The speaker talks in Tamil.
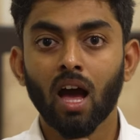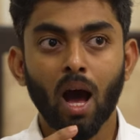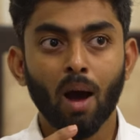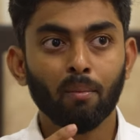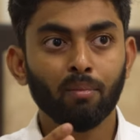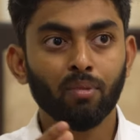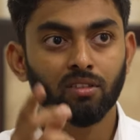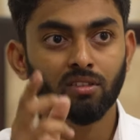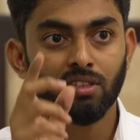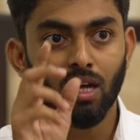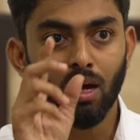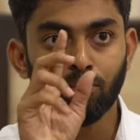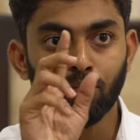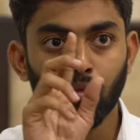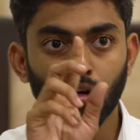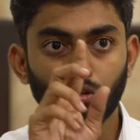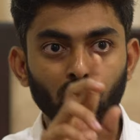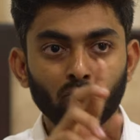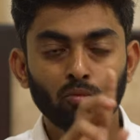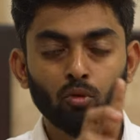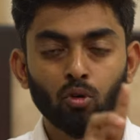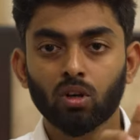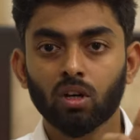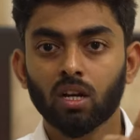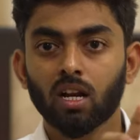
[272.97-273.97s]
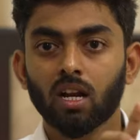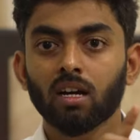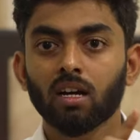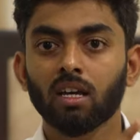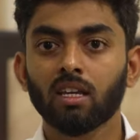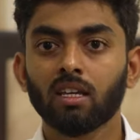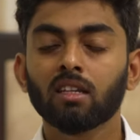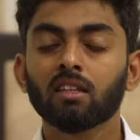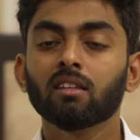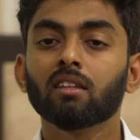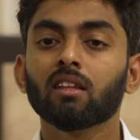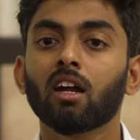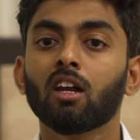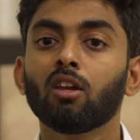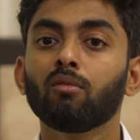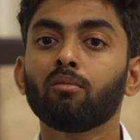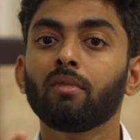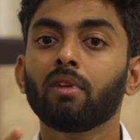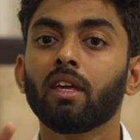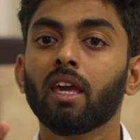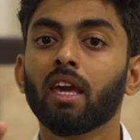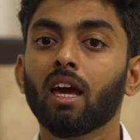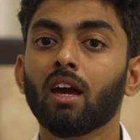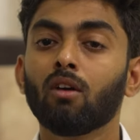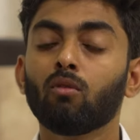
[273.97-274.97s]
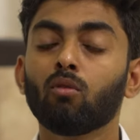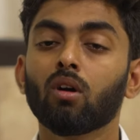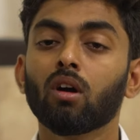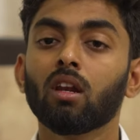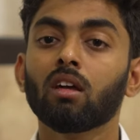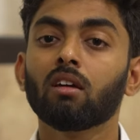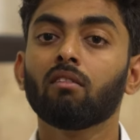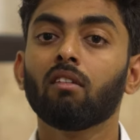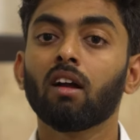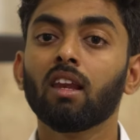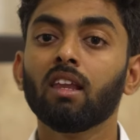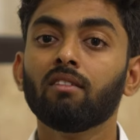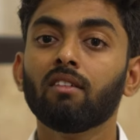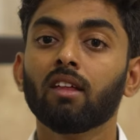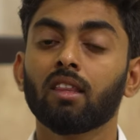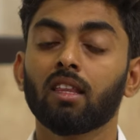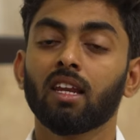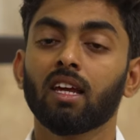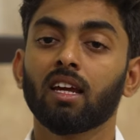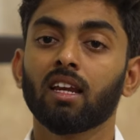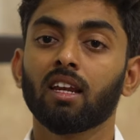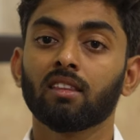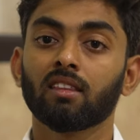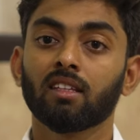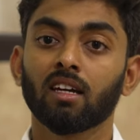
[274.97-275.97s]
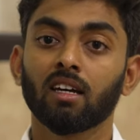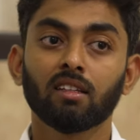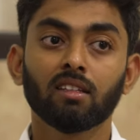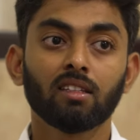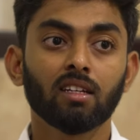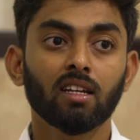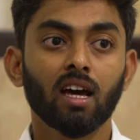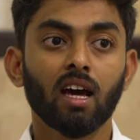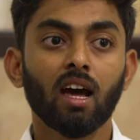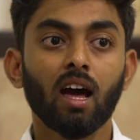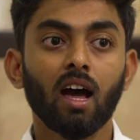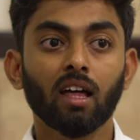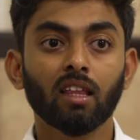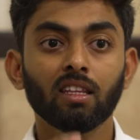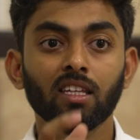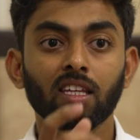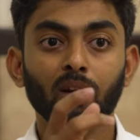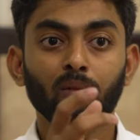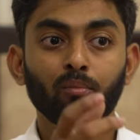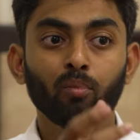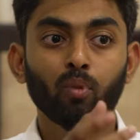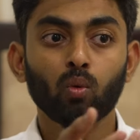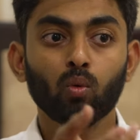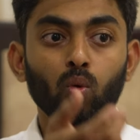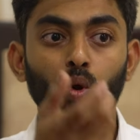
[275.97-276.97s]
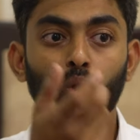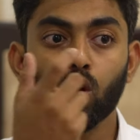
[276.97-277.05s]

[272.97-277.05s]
அப்போ சம்பவம் ஒன்றாக இருந்தாலும் ஏன் உங்களுக்கு வழி வேதனைகளை தருதுன்னா அது எப்போ